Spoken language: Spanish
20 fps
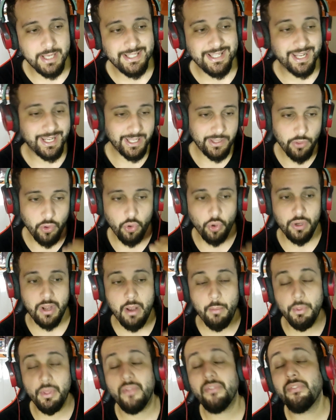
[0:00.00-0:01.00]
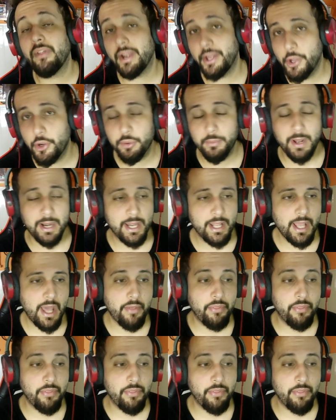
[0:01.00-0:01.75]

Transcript: seguido con el vídeo anterior, ¿vale?